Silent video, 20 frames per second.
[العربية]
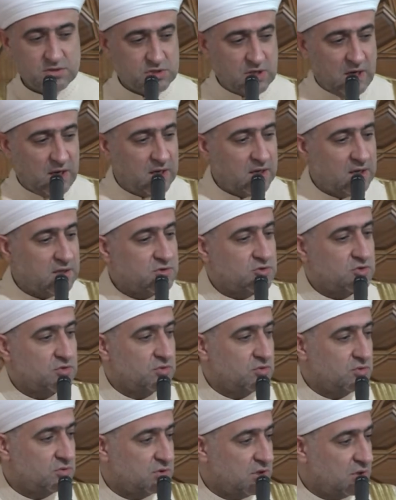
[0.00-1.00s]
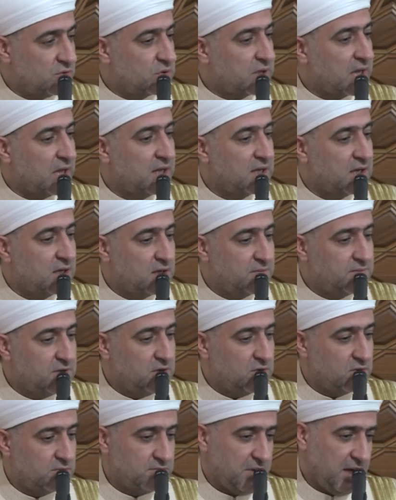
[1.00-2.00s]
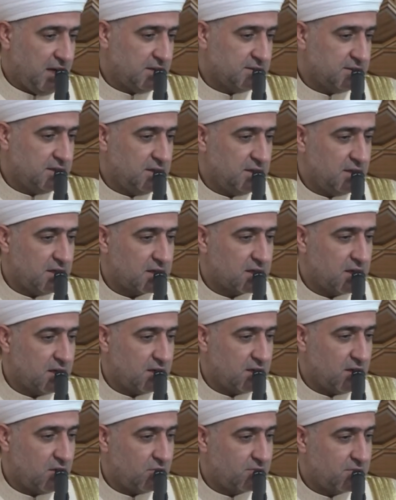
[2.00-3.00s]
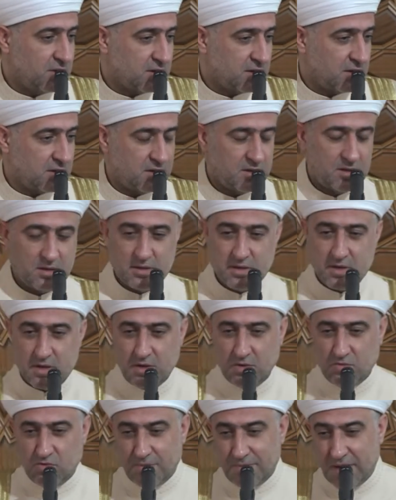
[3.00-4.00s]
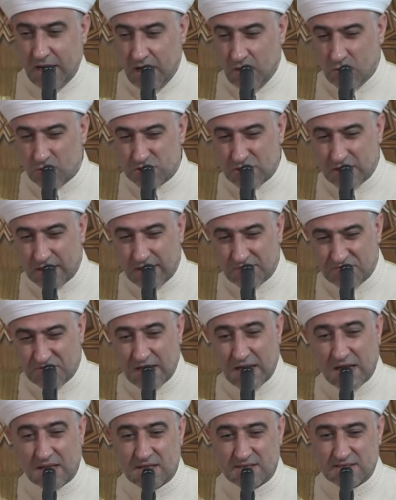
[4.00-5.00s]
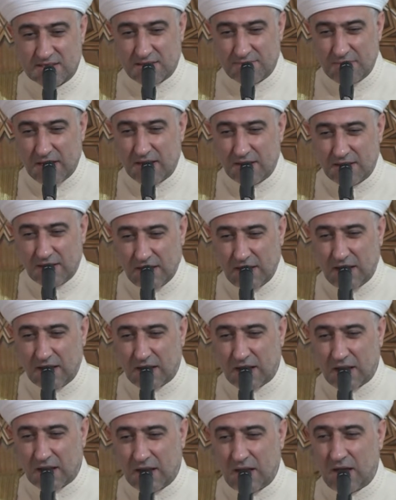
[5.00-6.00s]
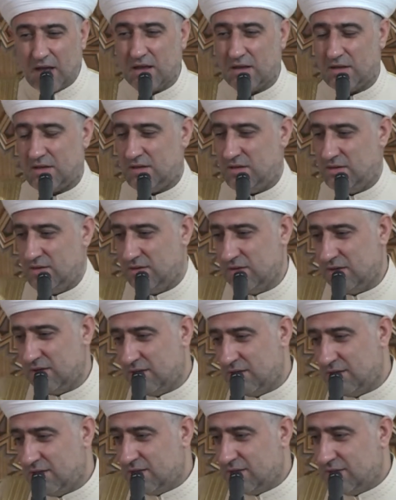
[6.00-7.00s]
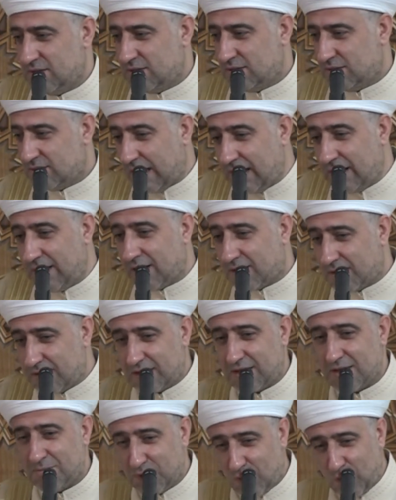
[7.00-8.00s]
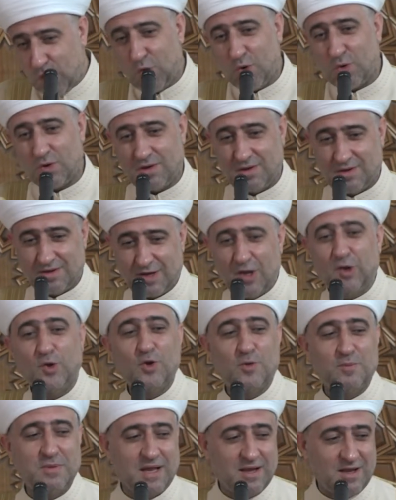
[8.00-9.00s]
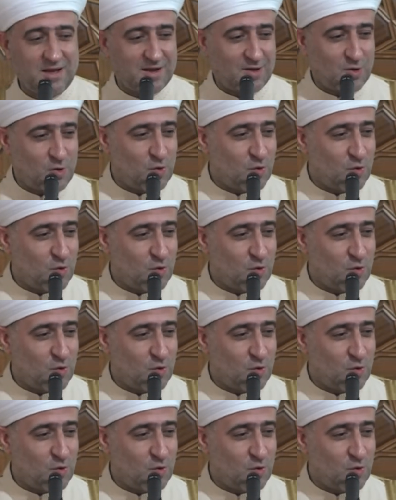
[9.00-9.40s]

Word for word: جعلته لو كان نبي بعدي لكان عمر وما أحوجنا في هذا الزمان إلى الأخلاق تخلق هيك بخلق كل يوم لاقي لك